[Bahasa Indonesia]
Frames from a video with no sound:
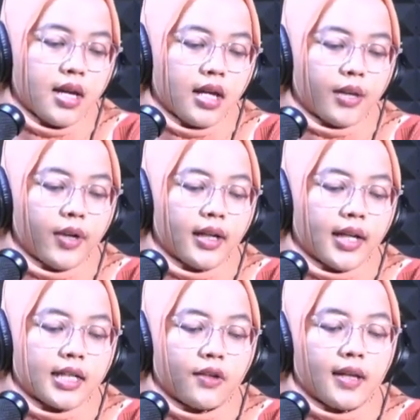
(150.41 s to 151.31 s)
Kemudian
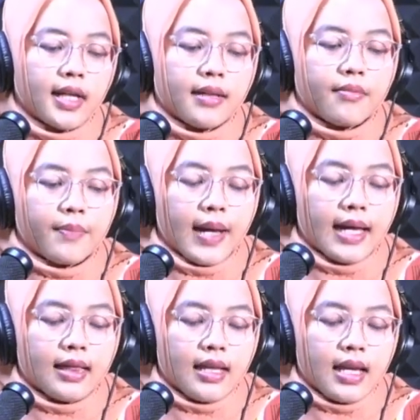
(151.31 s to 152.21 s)
rasio yang keempat,
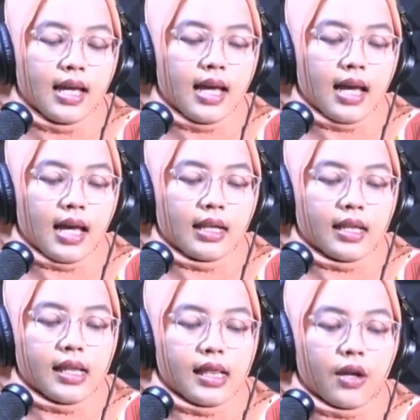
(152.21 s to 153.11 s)

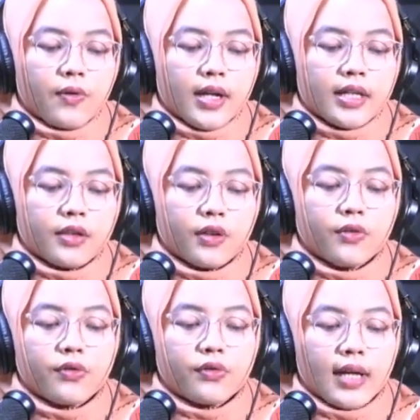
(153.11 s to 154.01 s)
atau rasio
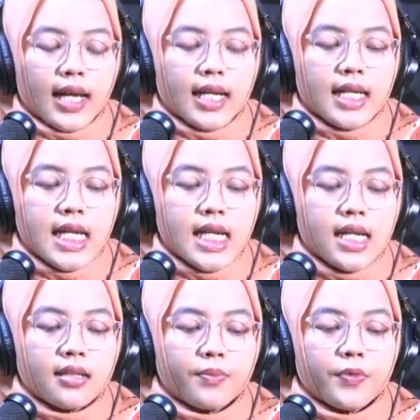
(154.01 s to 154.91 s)
keuntungan ini
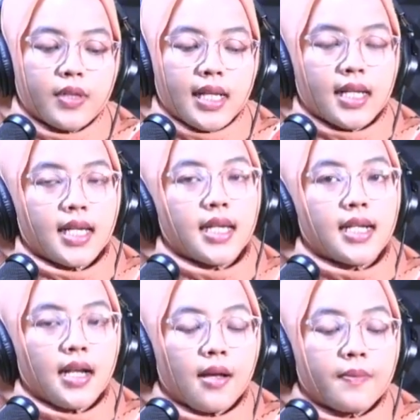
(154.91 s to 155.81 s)
disebut dengan
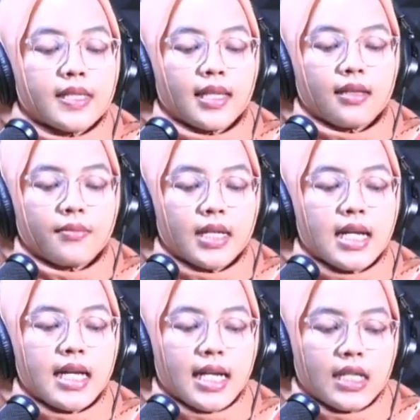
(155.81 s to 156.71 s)
income statement
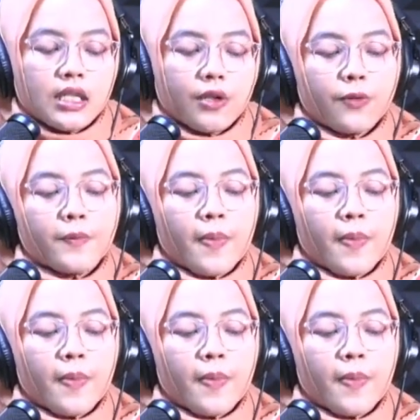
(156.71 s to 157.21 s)
ratio